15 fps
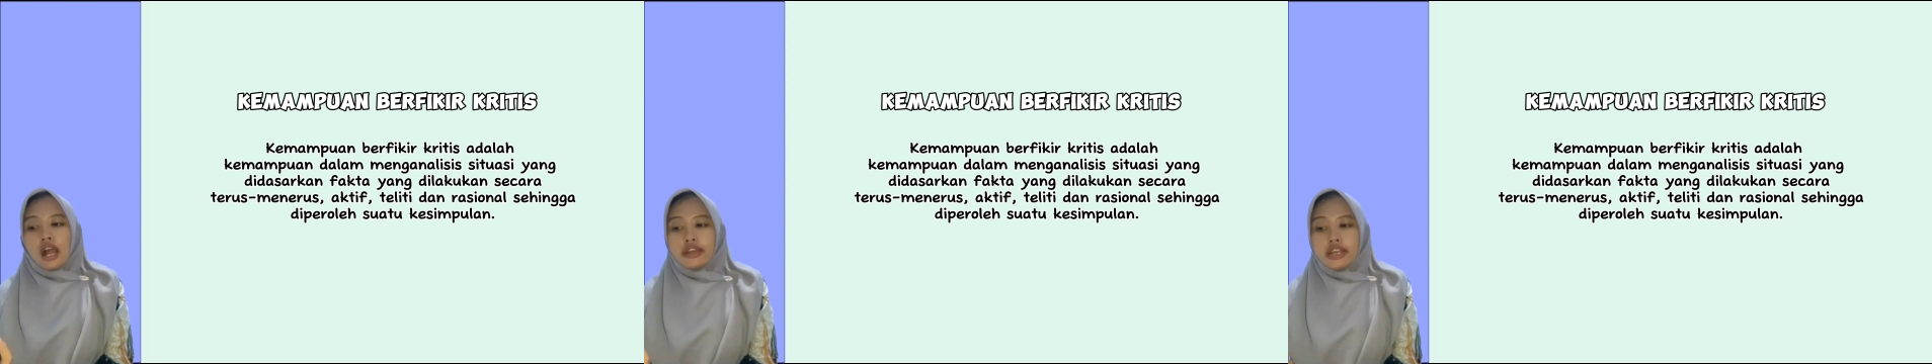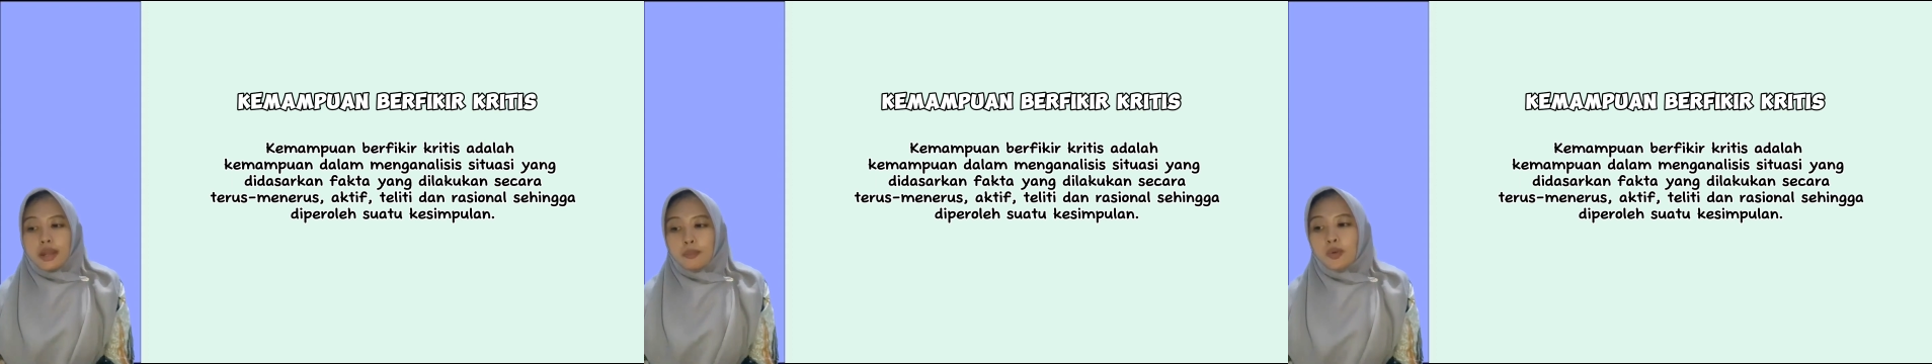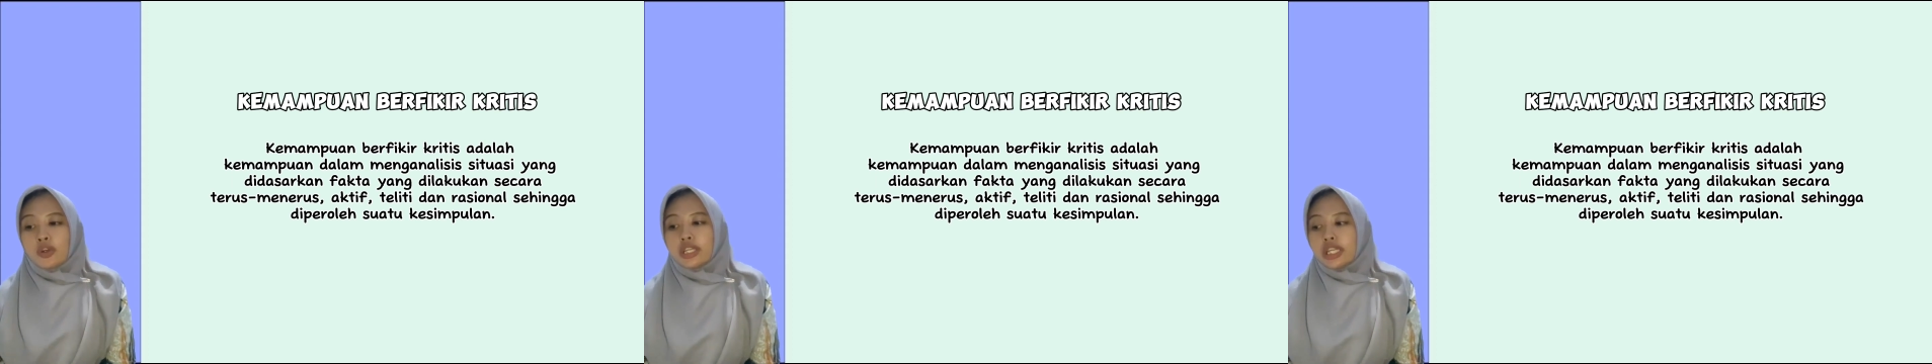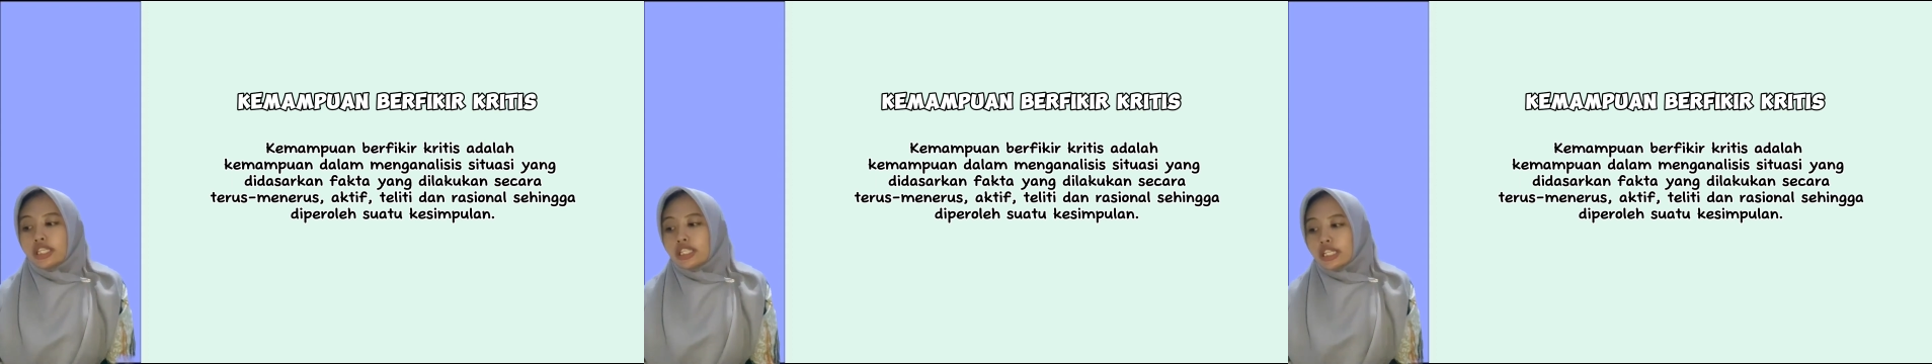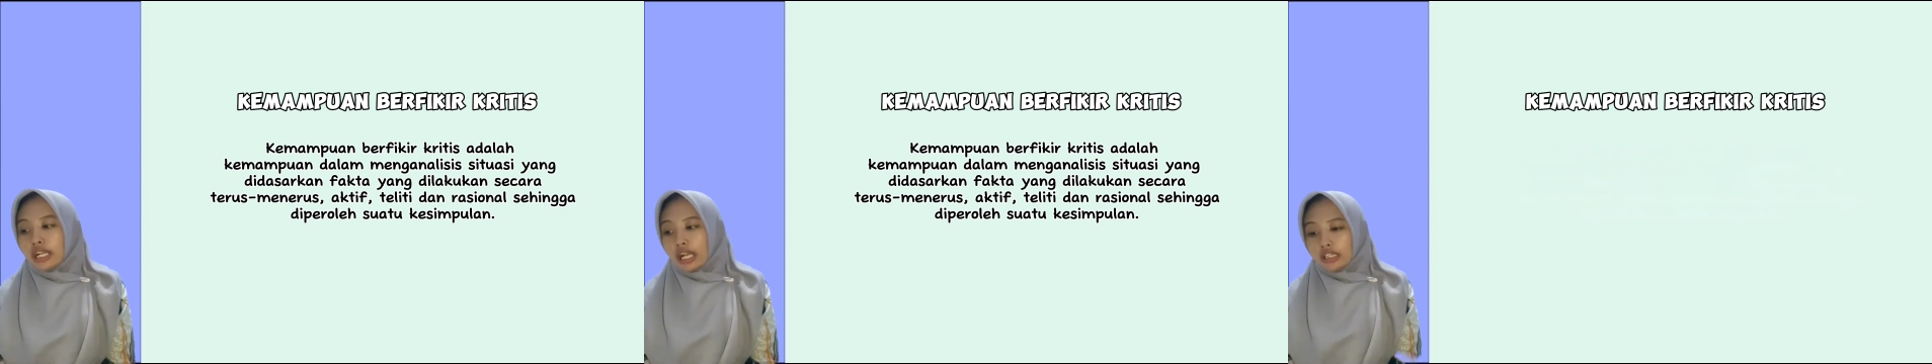Adapun
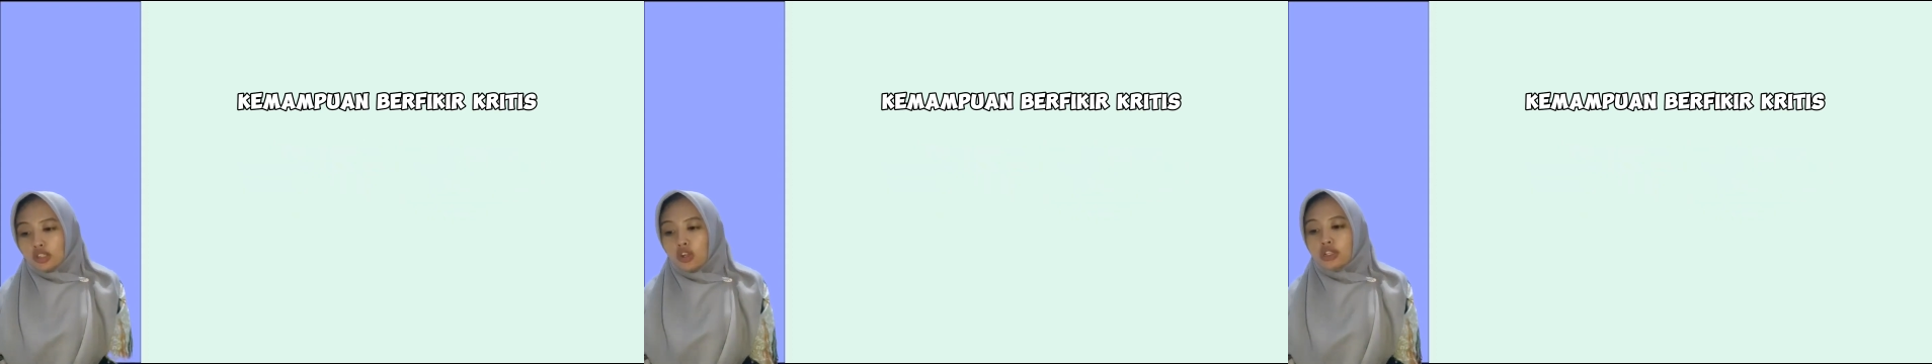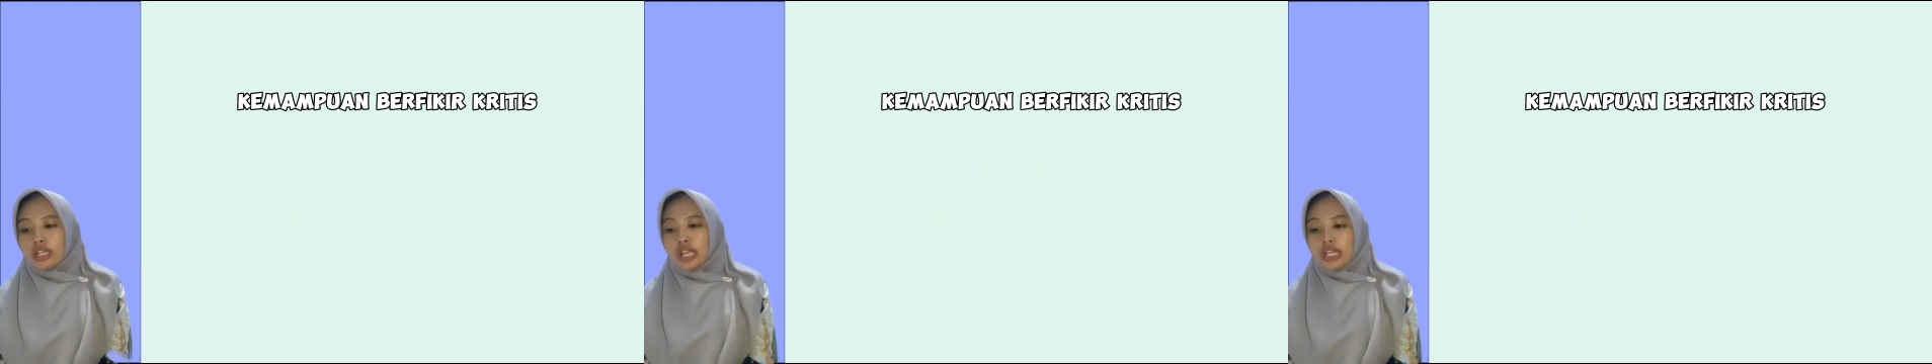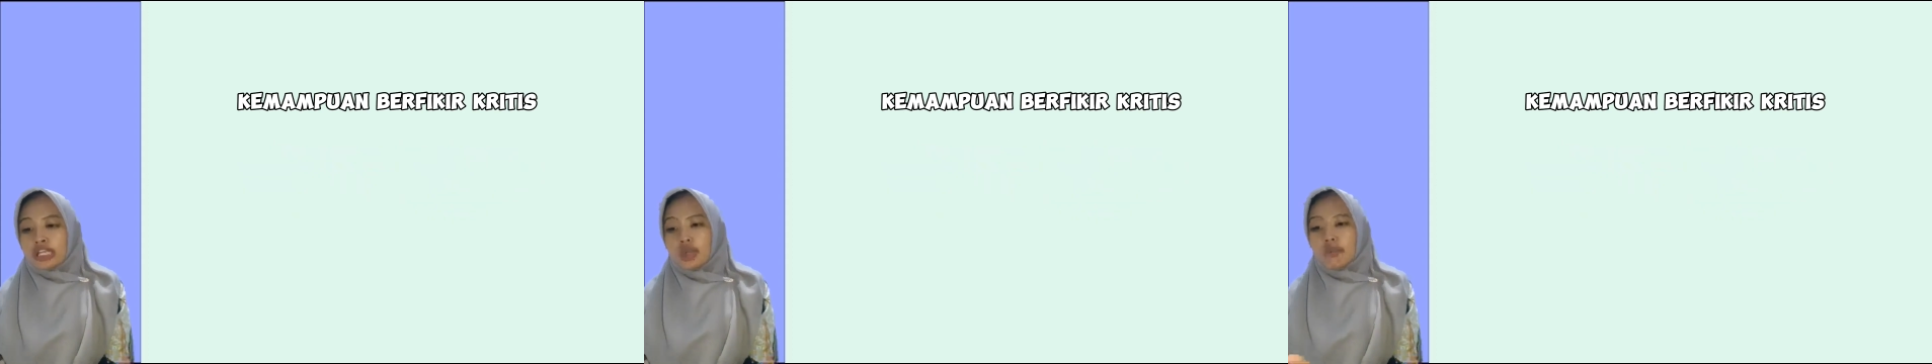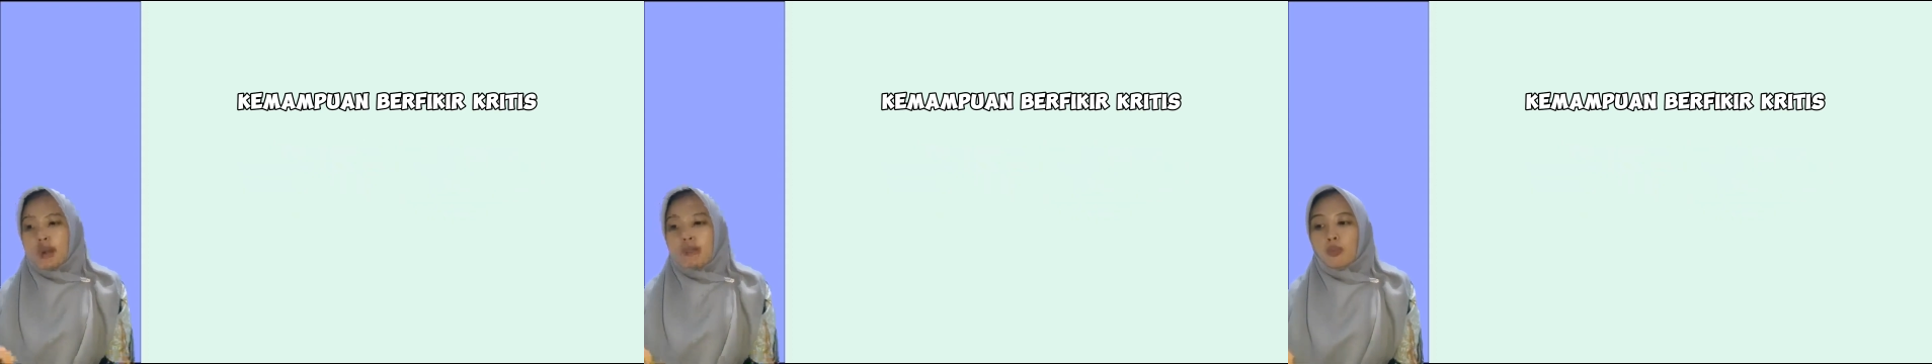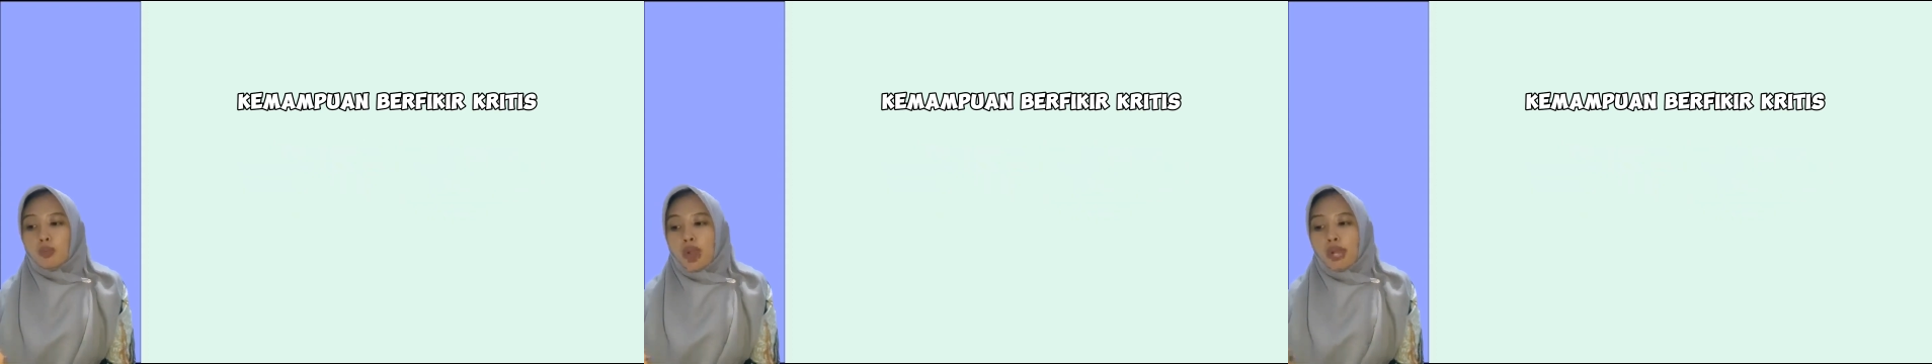indikator dari
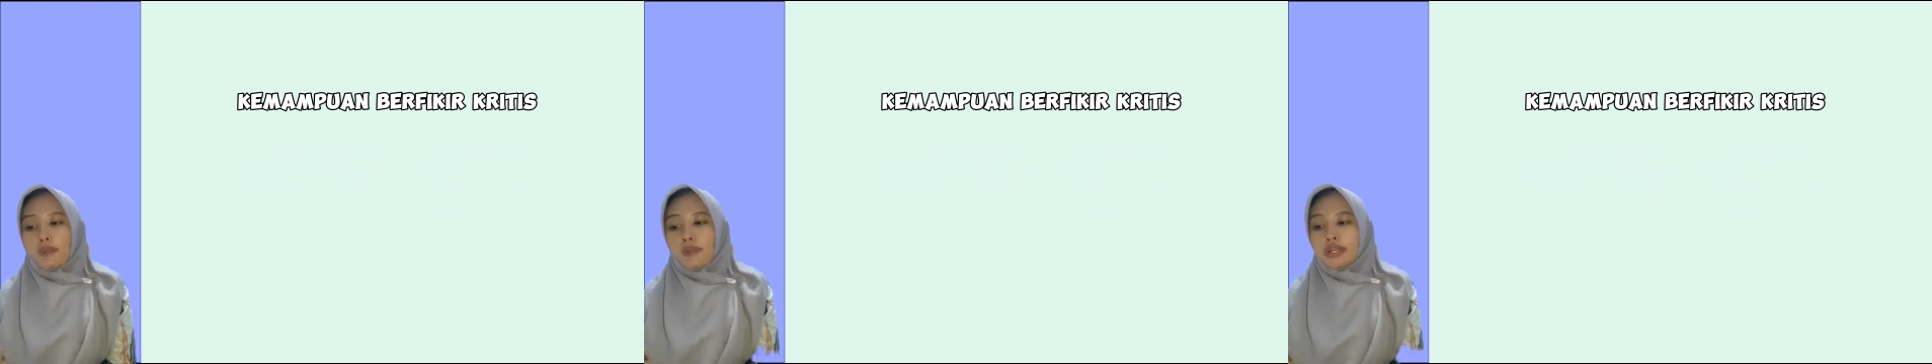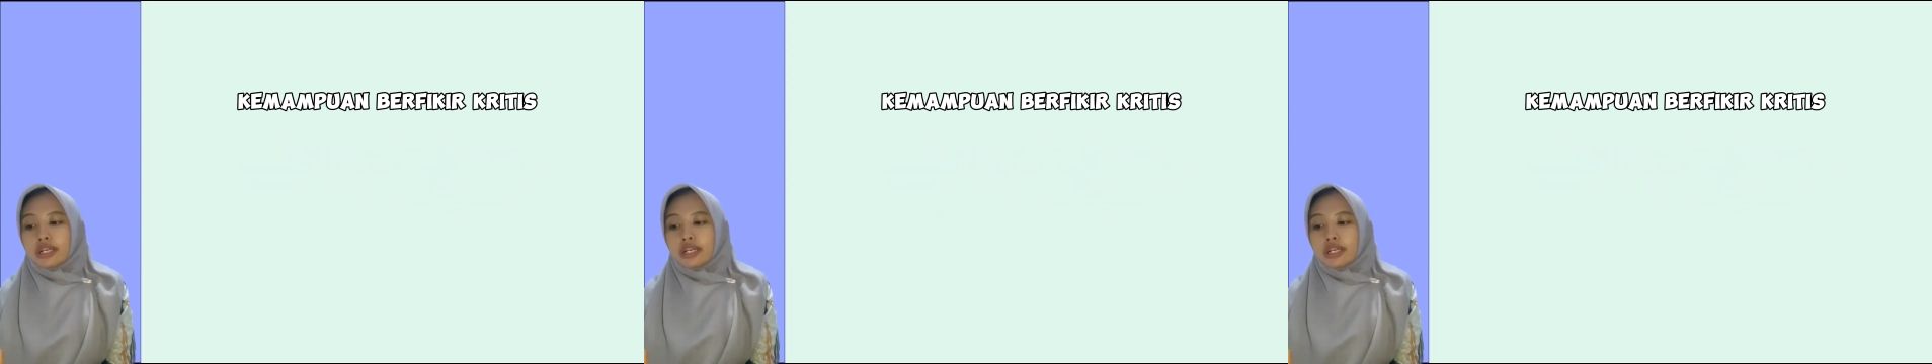kemampuan